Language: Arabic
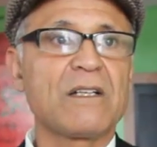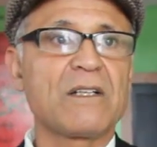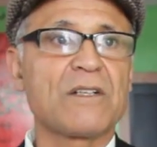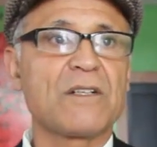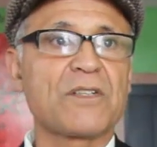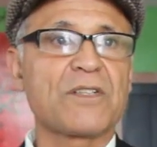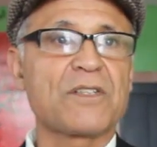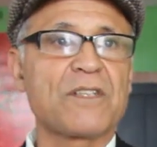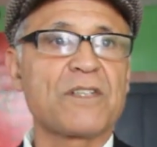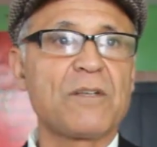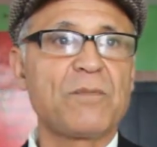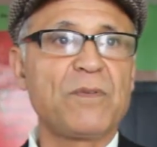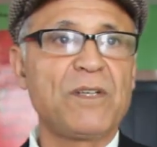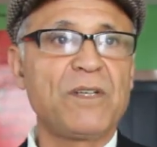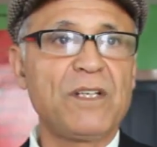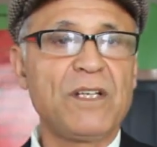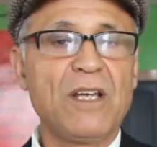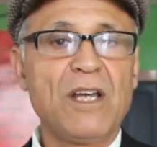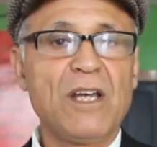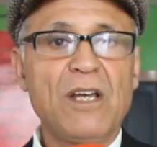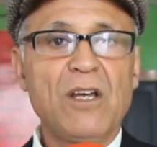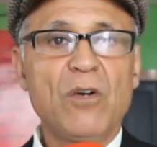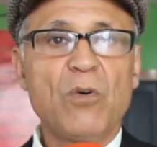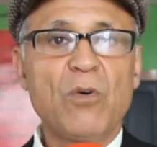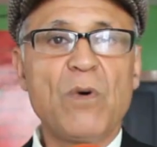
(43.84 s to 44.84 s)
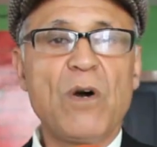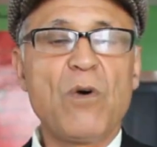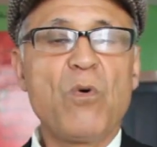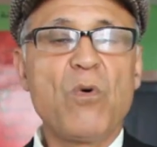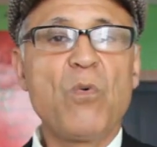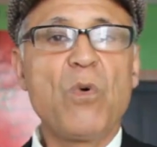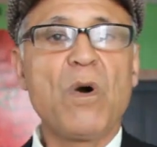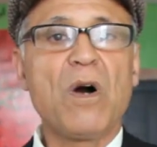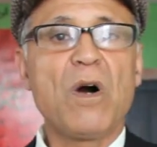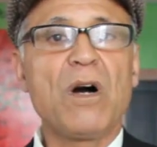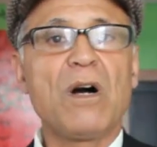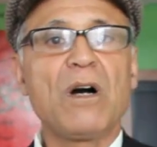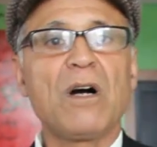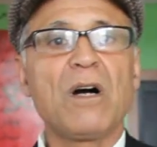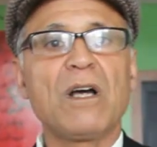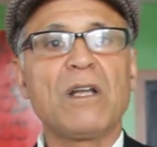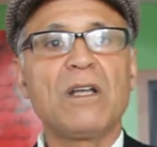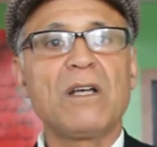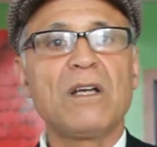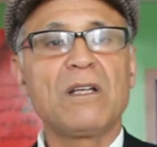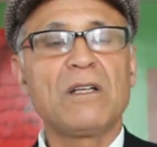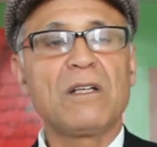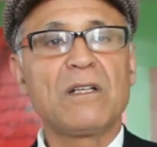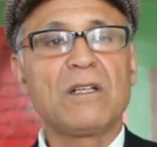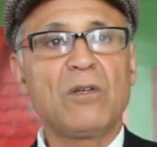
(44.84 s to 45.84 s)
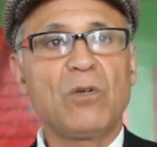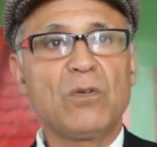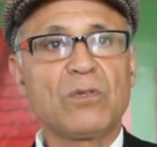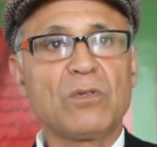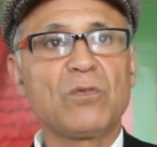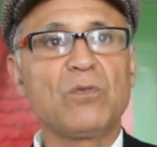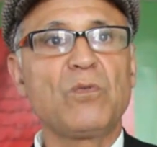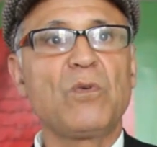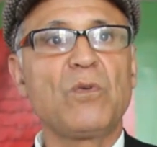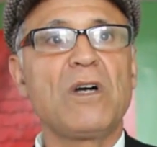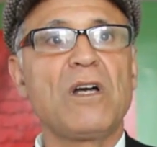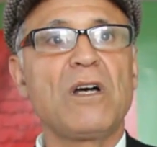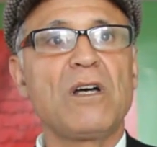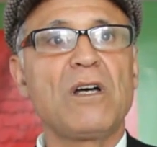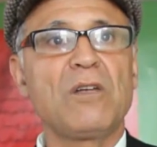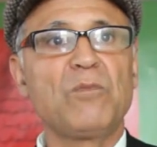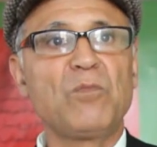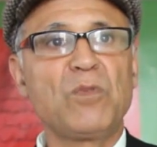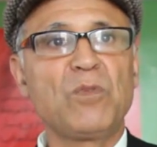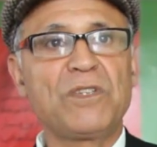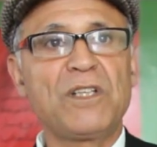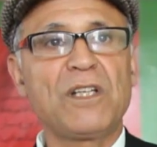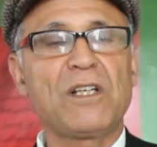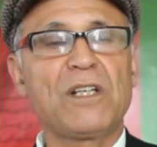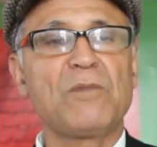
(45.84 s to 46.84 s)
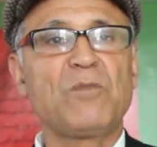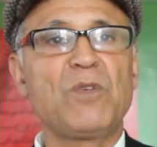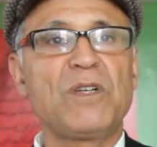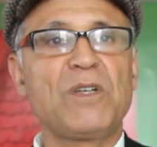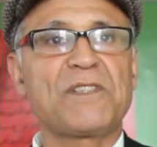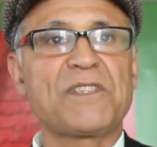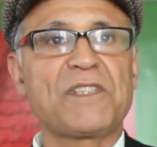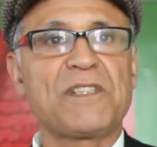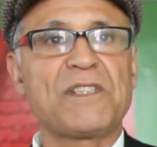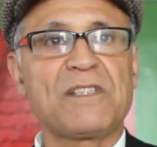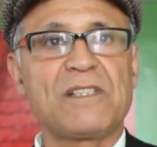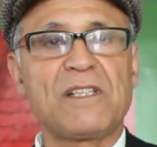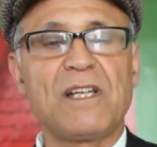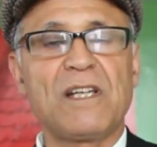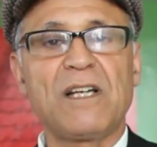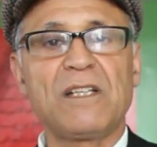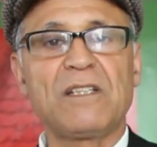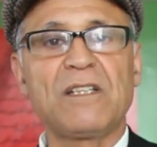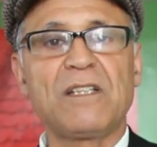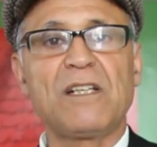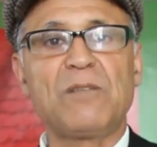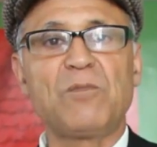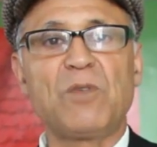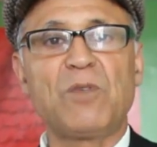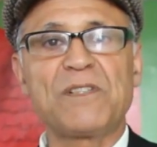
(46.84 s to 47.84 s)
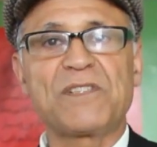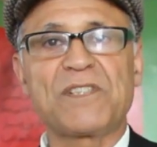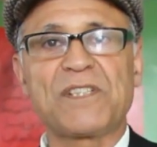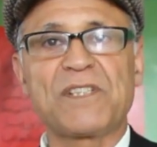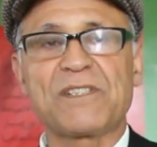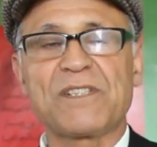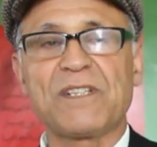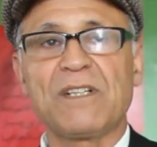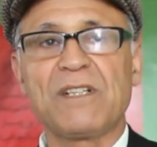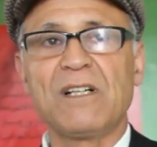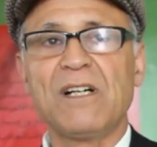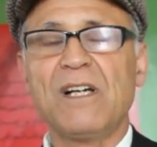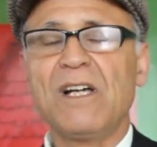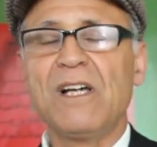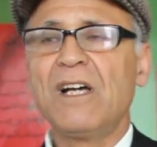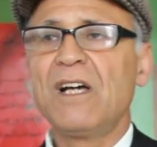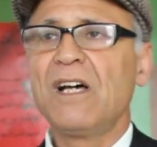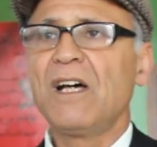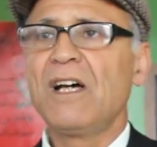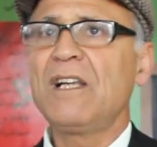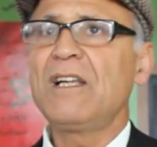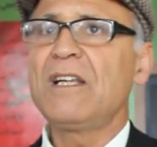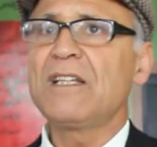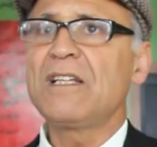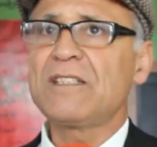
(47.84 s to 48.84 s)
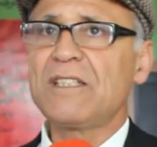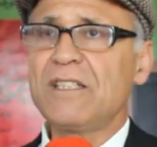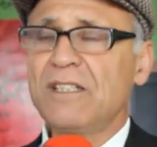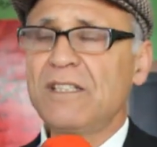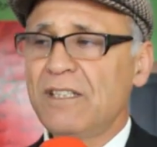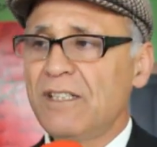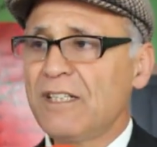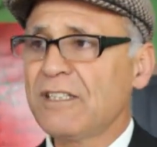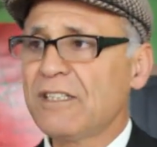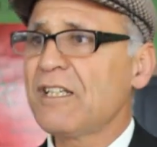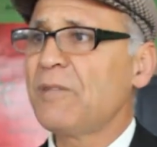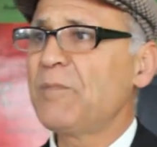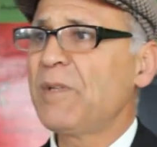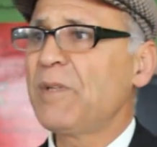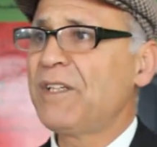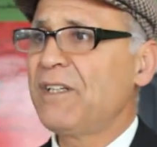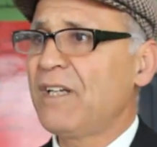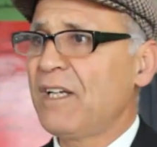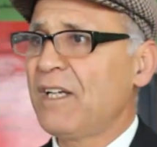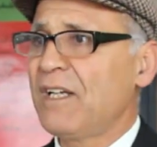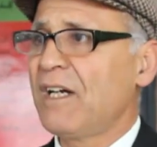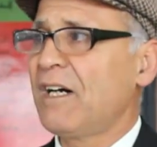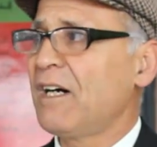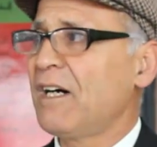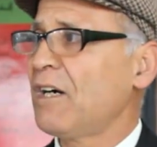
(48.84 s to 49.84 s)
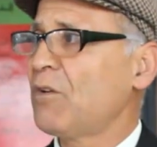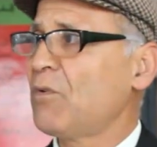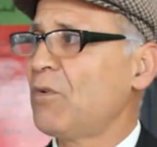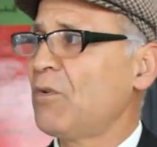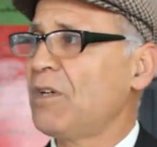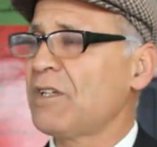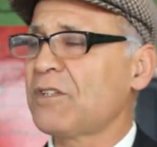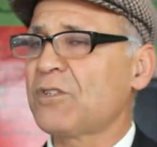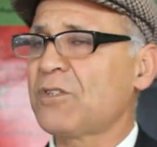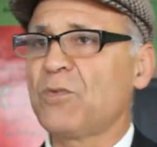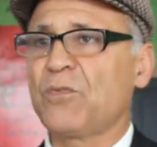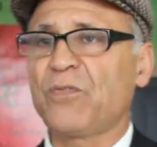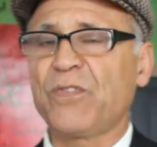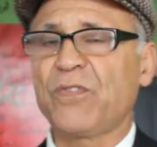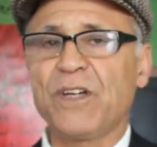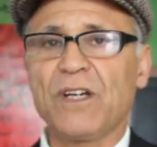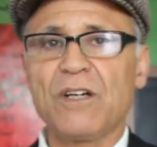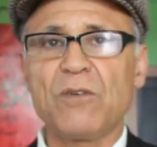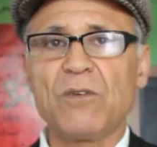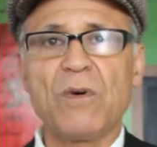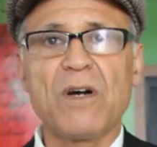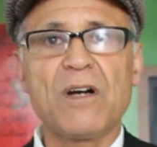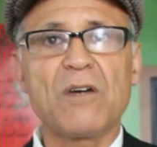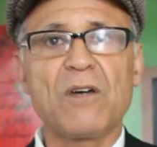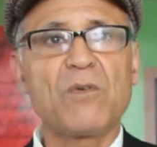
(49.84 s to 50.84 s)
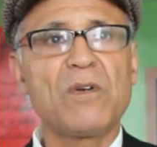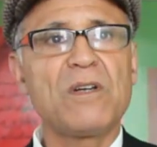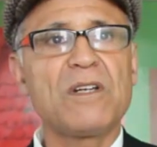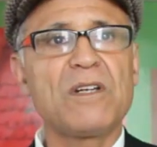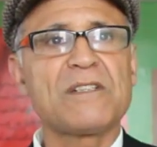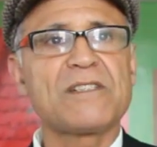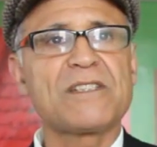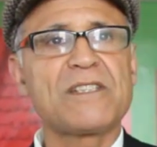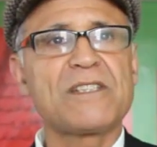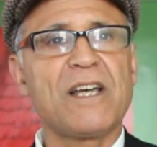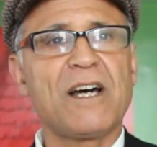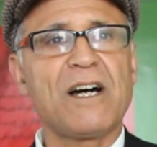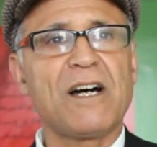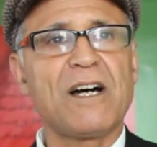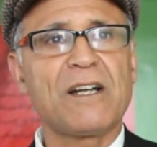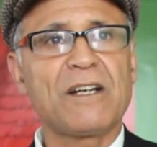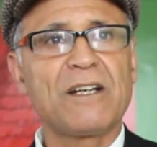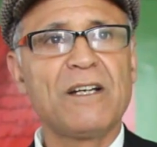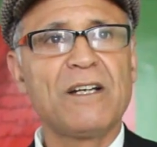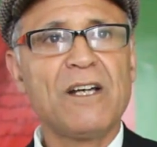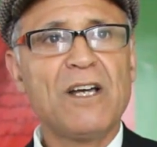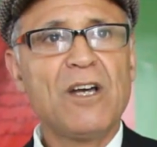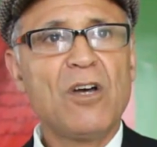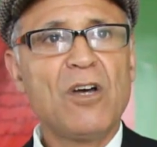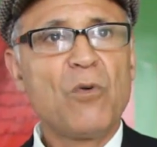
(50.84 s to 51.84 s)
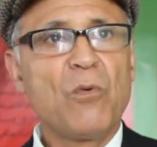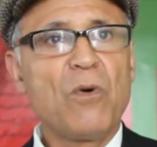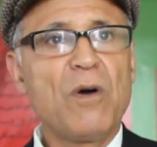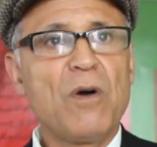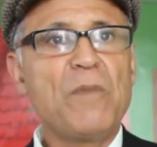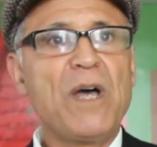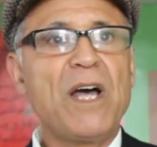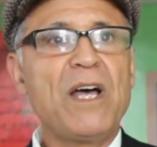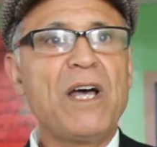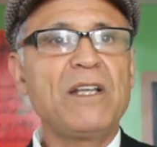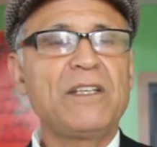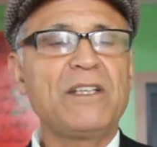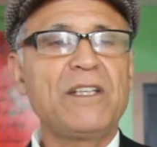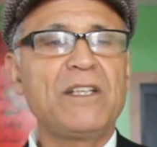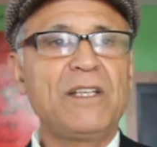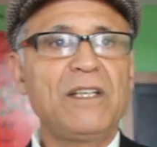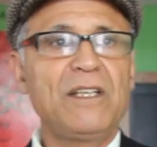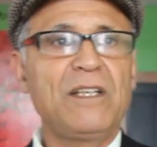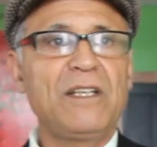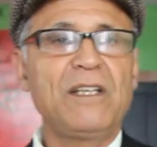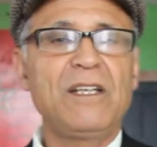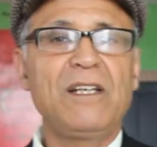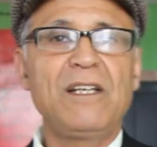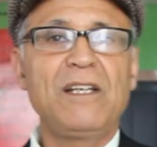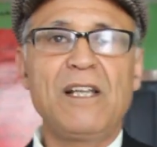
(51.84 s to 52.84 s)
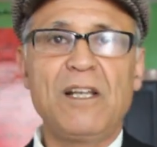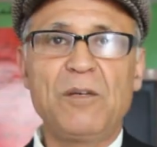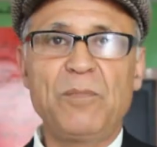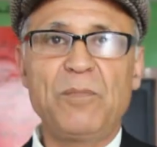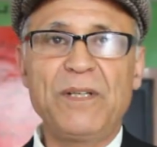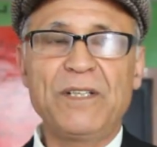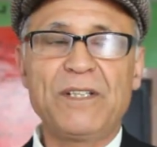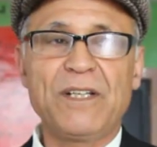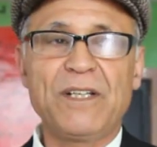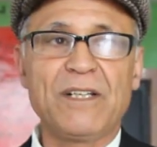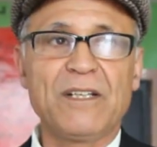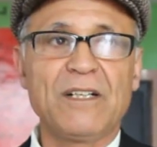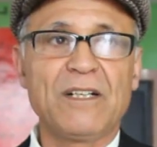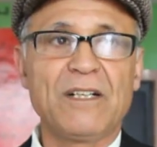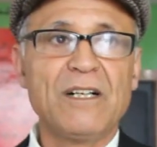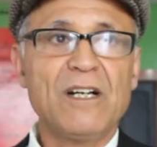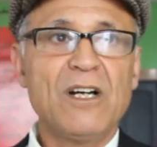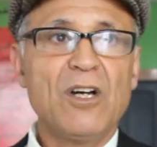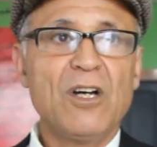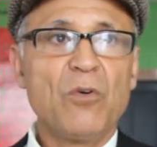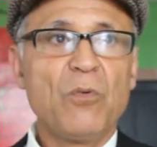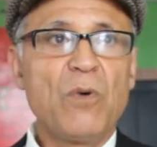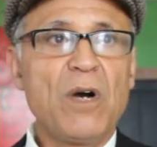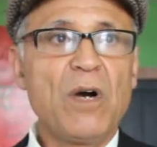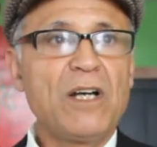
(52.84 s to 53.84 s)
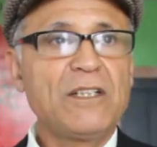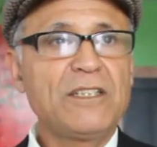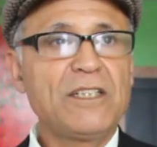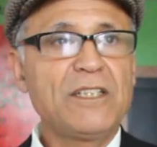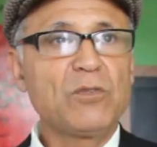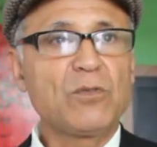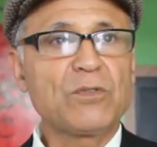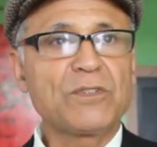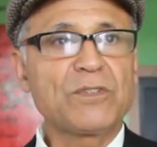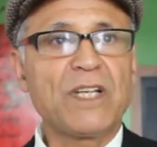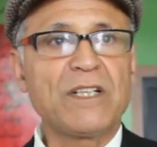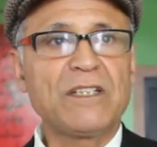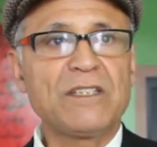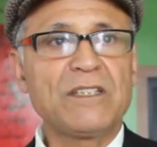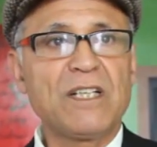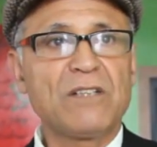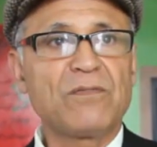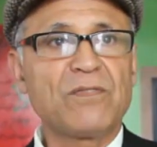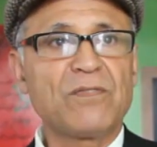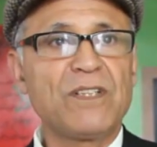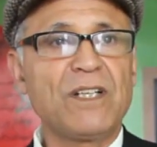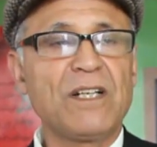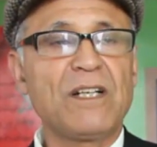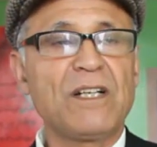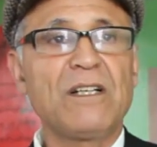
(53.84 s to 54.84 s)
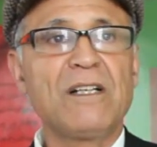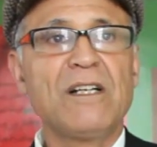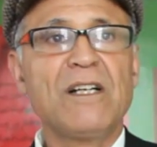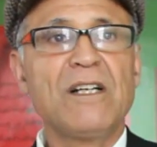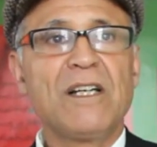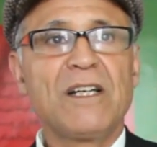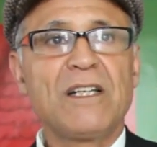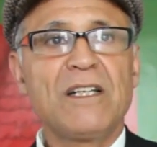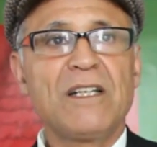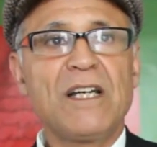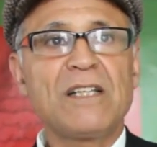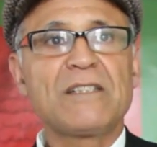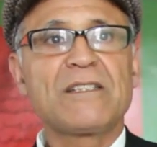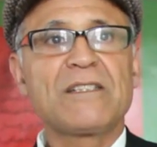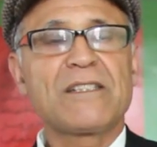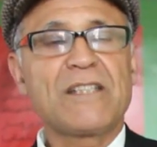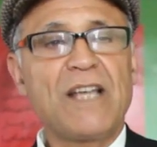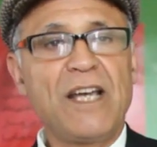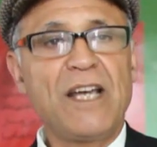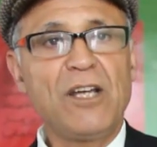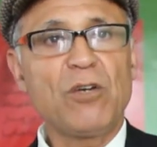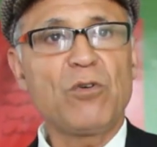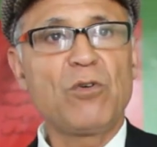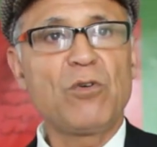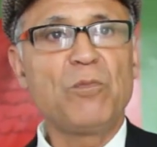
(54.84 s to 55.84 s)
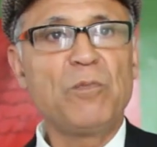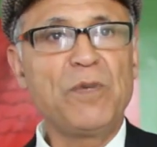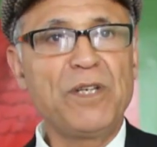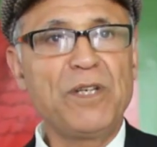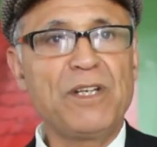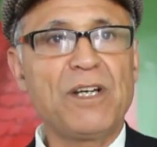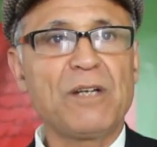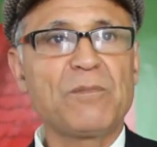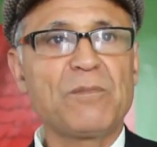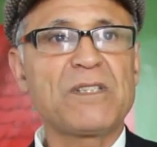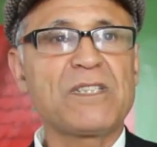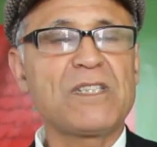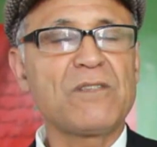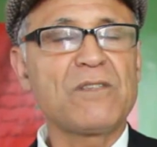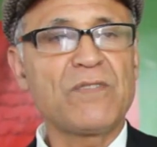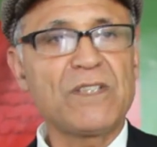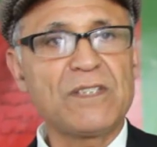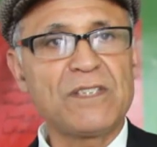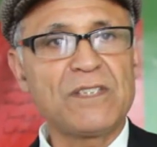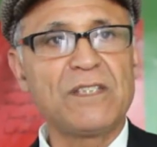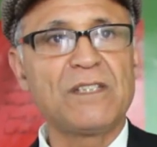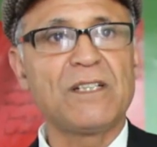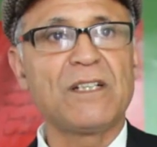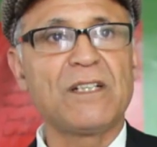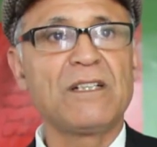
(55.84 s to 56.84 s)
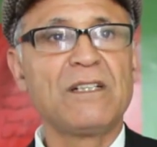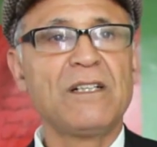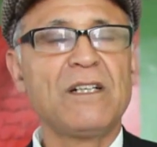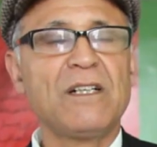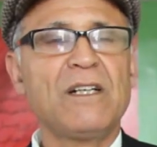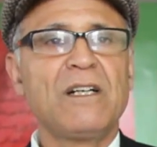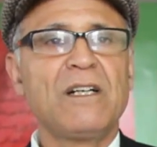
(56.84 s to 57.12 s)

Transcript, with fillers: شطيبي وهو العضو والمدير المؤسس لهذه المؤسسه التي نتمنى لها كل التوفيق وكل الازدهار وما هذه الا البدايه وهذه نقطه اضافيه لا تستحق منا بصفتنا